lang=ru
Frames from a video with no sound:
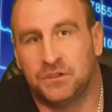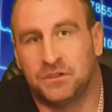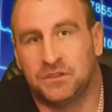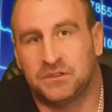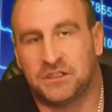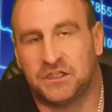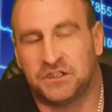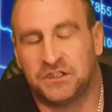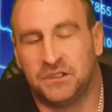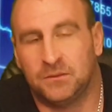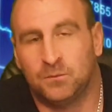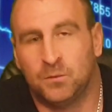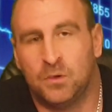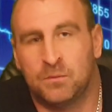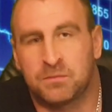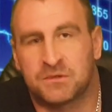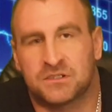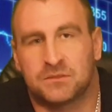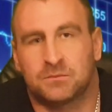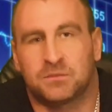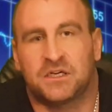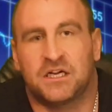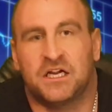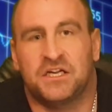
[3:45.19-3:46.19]
И таким
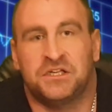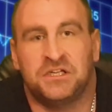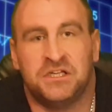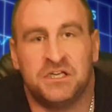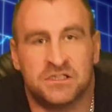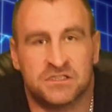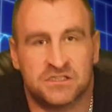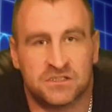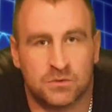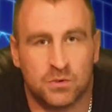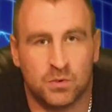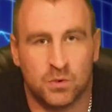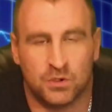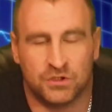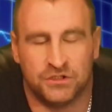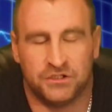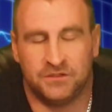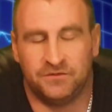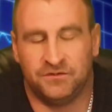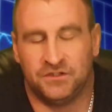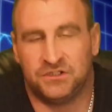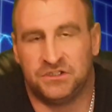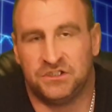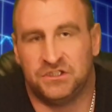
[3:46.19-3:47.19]
образом, конец
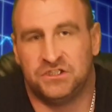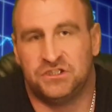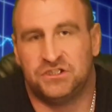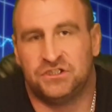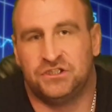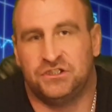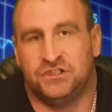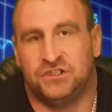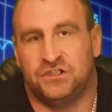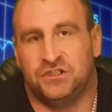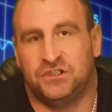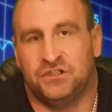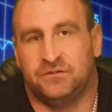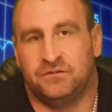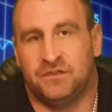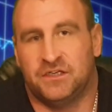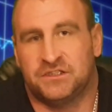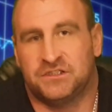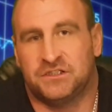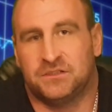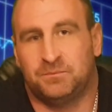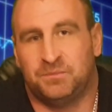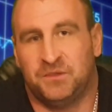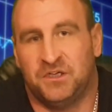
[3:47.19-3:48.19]
года
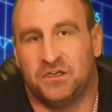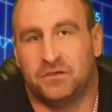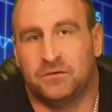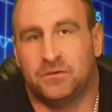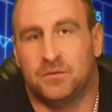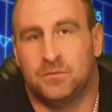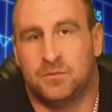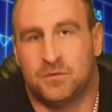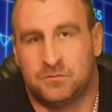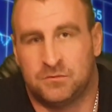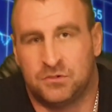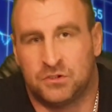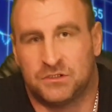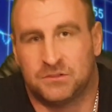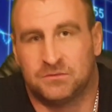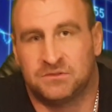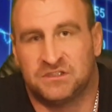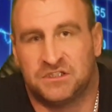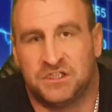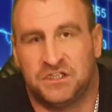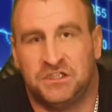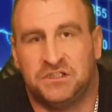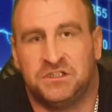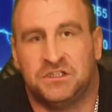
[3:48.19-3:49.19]
2021 мы можем
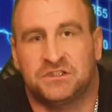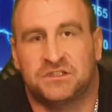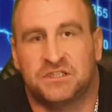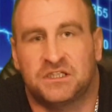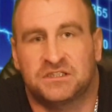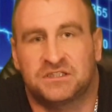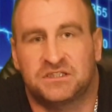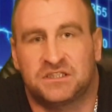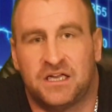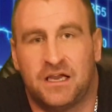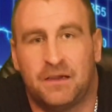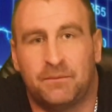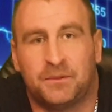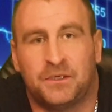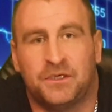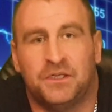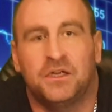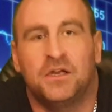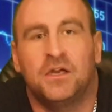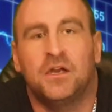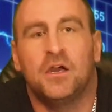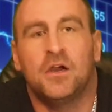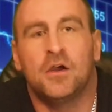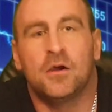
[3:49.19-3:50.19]
встретиться с
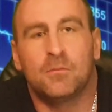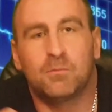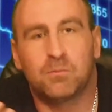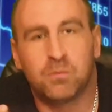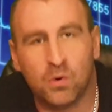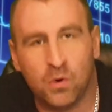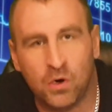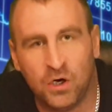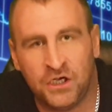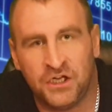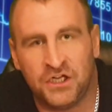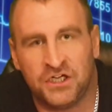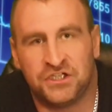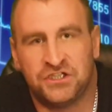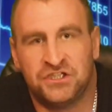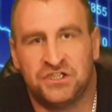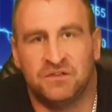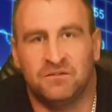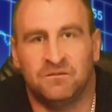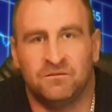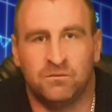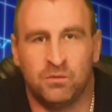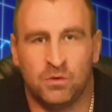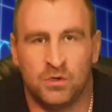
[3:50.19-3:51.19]
ставкой более более
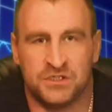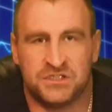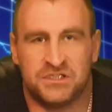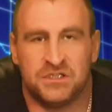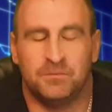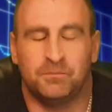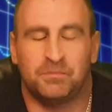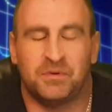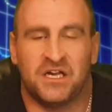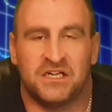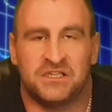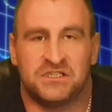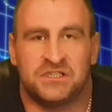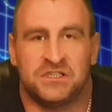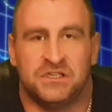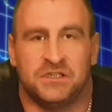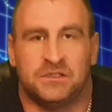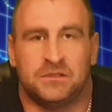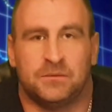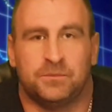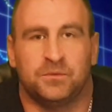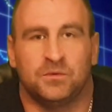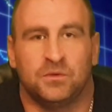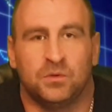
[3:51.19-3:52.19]
чем 8%.